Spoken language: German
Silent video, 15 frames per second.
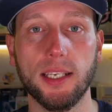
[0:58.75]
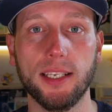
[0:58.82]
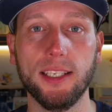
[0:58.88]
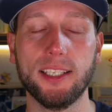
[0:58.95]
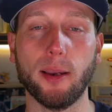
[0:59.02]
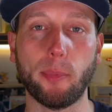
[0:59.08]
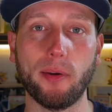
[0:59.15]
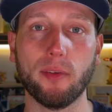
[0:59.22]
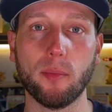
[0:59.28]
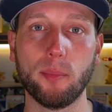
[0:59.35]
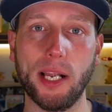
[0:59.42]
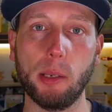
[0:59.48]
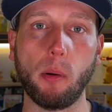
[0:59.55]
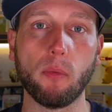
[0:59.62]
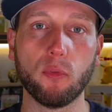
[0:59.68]
Ich habe einfach einen
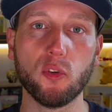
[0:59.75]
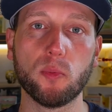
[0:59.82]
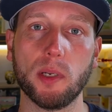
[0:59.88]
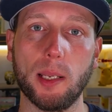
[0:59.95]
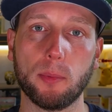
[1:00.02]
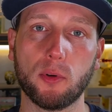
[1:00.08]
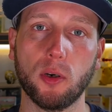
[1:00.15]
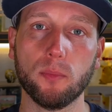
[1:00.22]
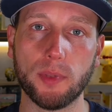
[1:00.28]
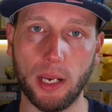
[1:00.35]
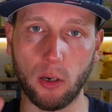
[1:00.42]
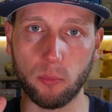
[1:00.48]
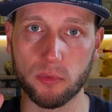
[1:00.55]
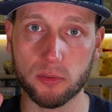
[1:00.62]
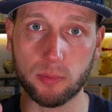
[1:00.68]
Ball beim Fußball abbekommen,
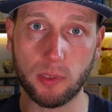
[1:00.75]
darum das